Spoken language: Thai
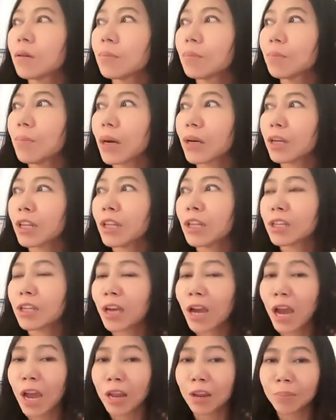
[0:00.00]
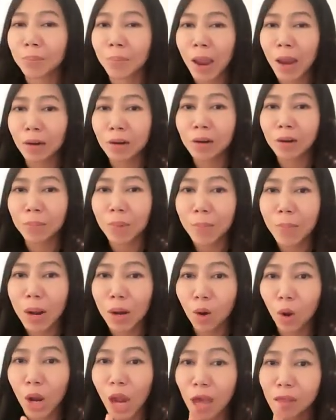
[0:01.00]
บางที่จะขายแพ็คหนึ่งประมาณ
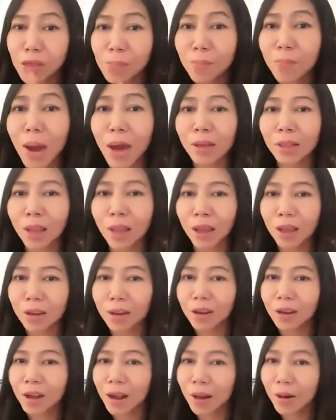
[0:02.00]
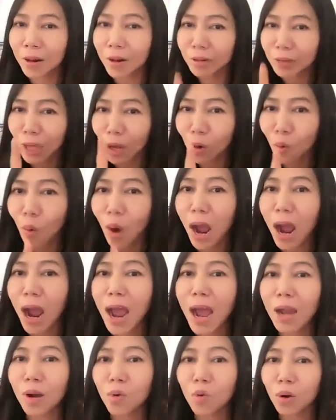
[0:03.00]
ร้อยห้าสิบาทไทยนะ แตงกวา
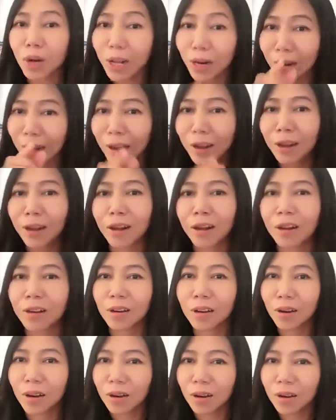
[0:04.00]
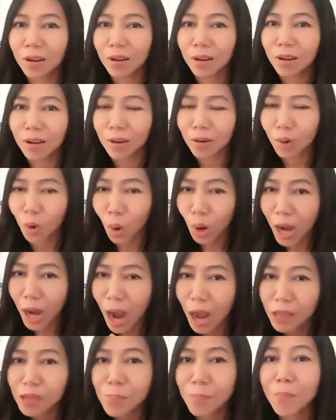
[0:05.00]
ห้าลูกเล็ก ๆอ่ะร้อย
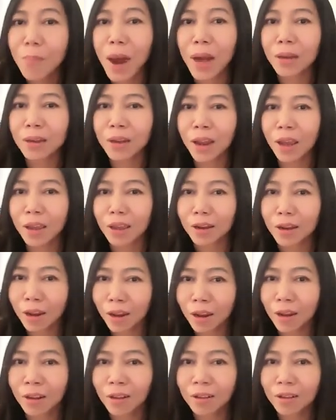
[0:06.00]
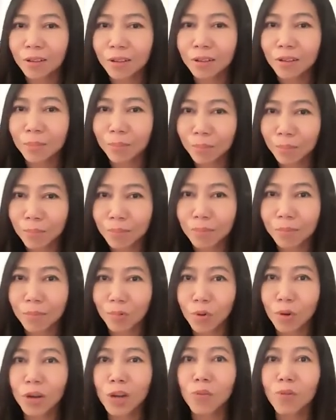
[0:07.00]
ห้าสิบาทไทยนะคะ
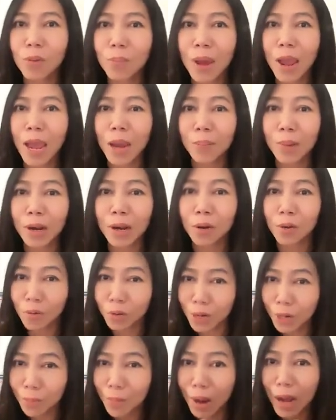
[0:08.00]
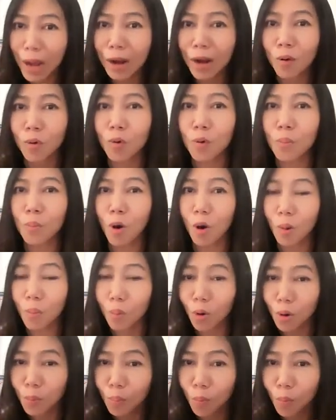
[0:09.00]
คุณคิดว่าแพงไหมล่ะที่บ้านเราคุณบอล
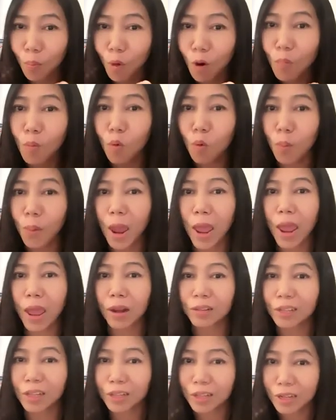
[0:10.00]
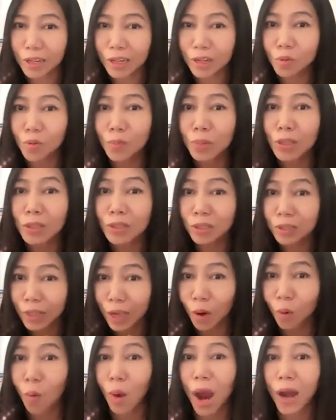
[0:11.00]
บ่นว่าหมูแพงแต่ที่นี่คุณมาเจอแต
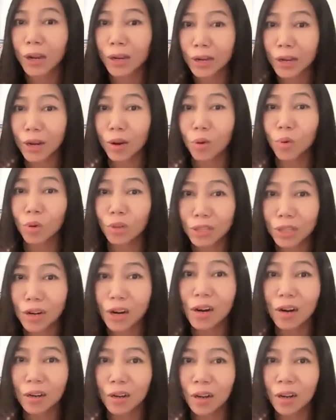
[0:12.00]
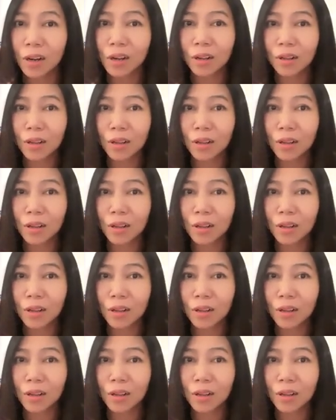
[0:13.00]
งกวาที่นี่แล้วคุณจะอึ้งนะคะ